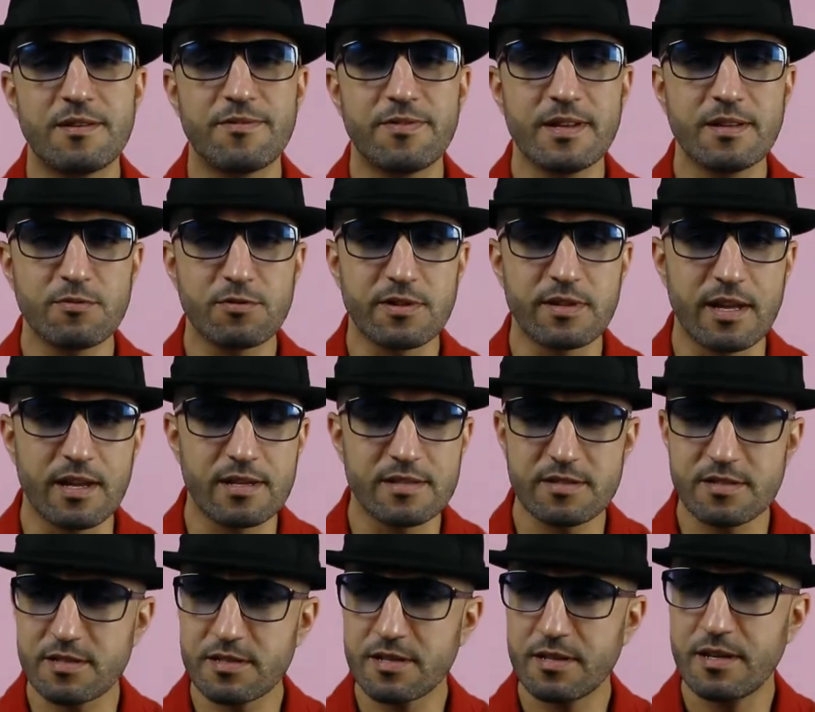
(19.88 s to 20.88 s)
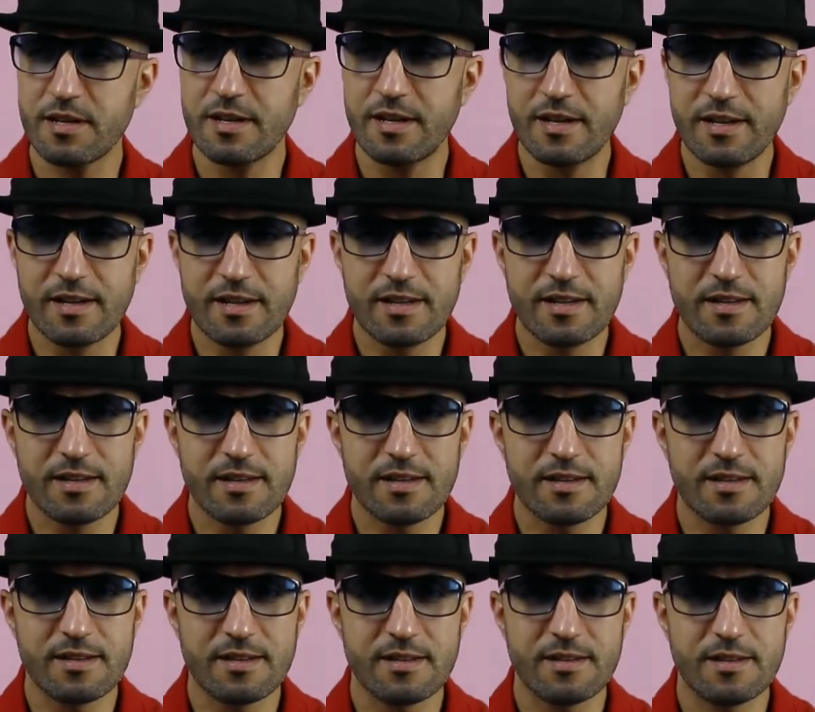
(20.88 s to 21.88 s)
2012
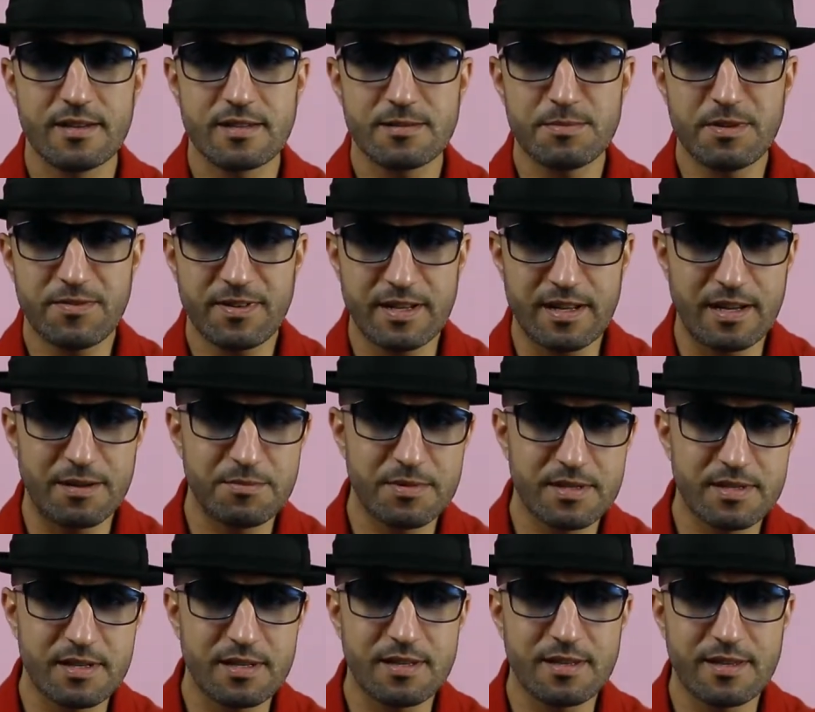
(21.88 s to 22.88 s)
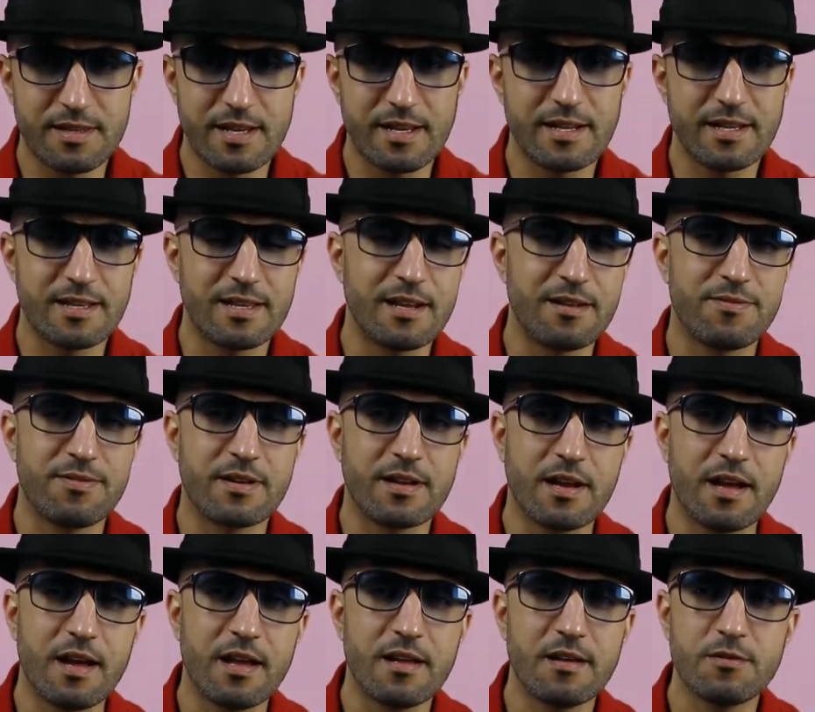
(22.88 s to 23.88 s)
آه، تما فين علمت الدراري ديال
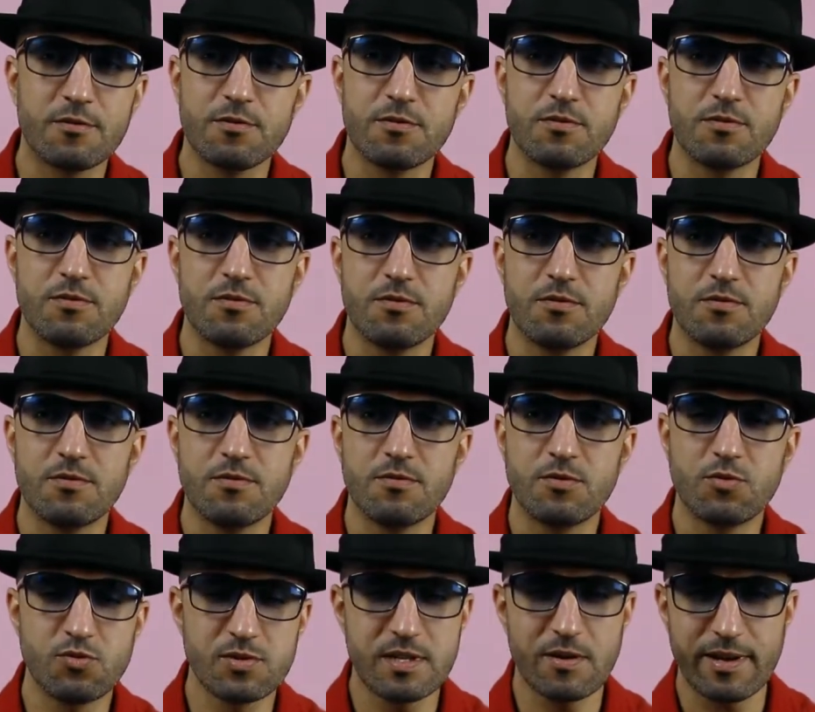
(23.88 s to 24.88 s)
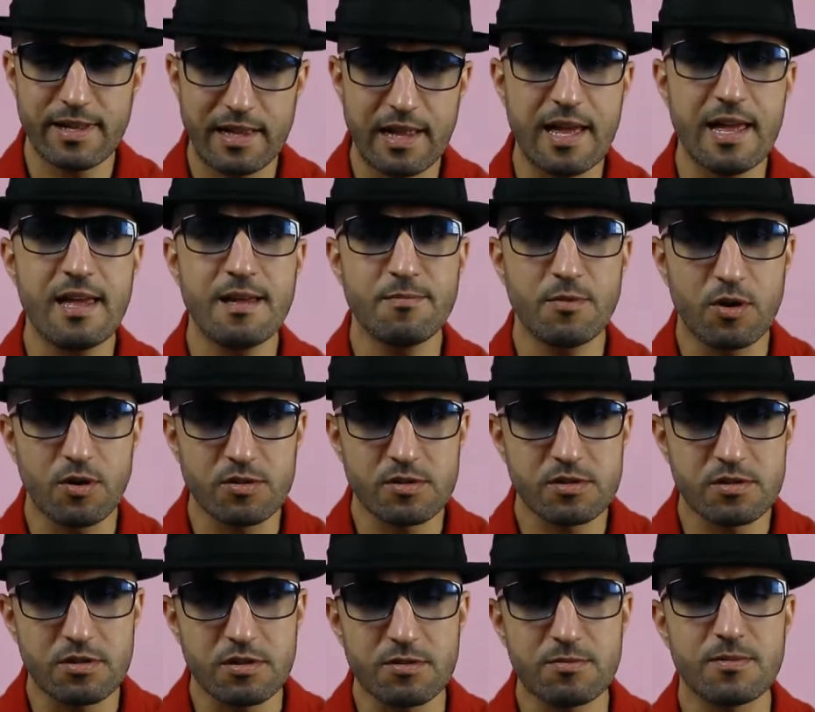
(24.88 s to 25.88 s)
الفرقه ودوزنا واحد العام
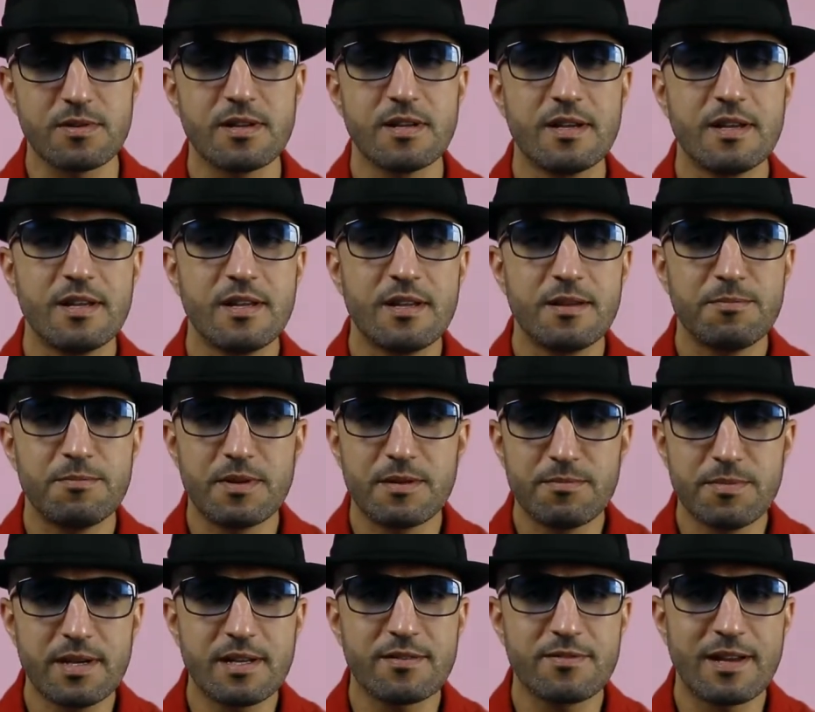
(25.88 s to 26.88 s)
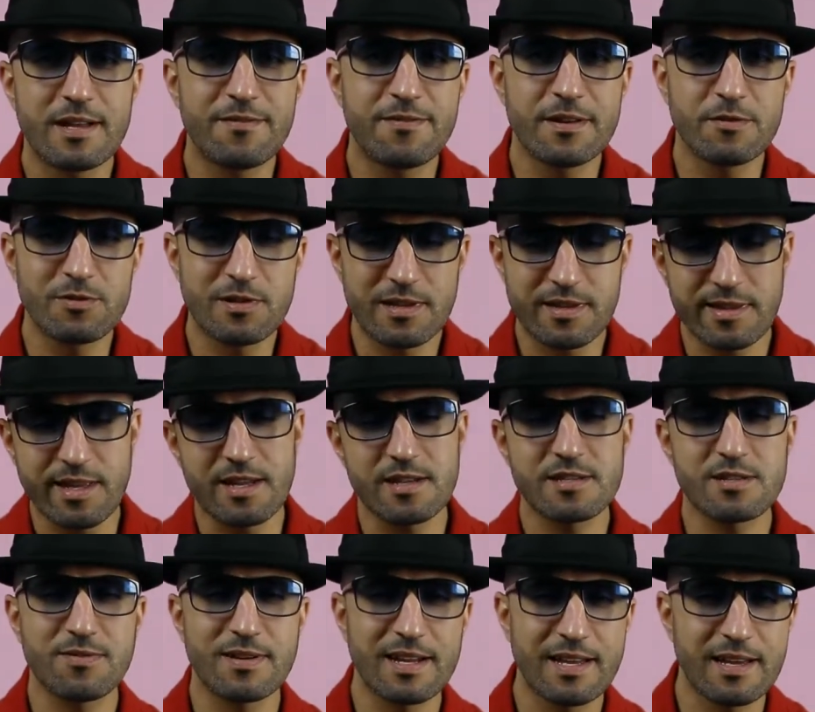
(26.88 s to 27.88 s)
اونسومبل من بعد في
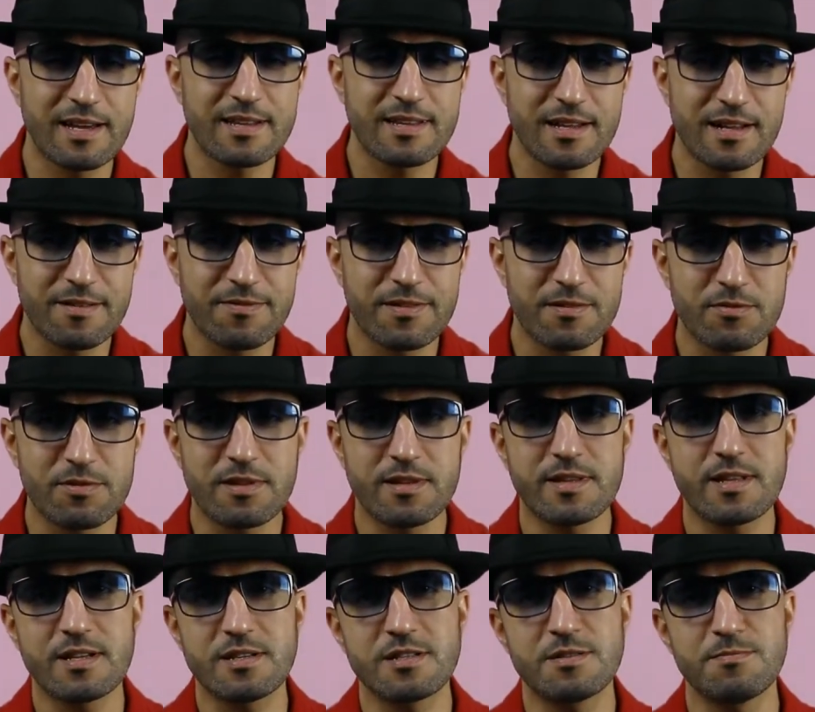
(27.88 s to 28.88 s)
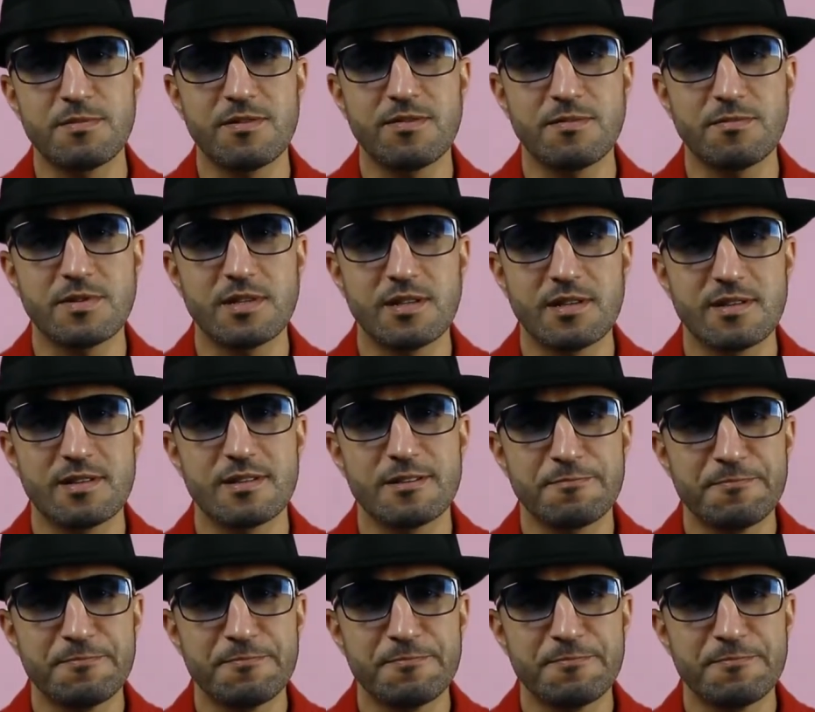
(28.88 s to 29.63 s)
2013 في الاخر ديال 2013 تما فين مشيت